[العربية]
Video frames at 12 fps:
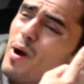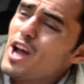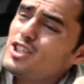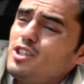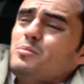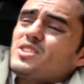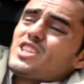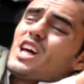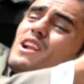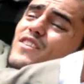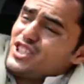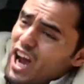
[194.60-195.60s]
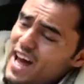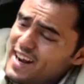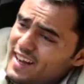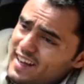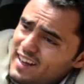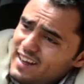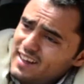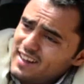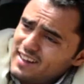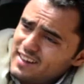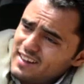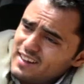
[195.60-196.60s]
ما يجي من طرف الشارع
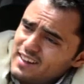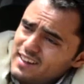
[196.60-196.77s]
جاي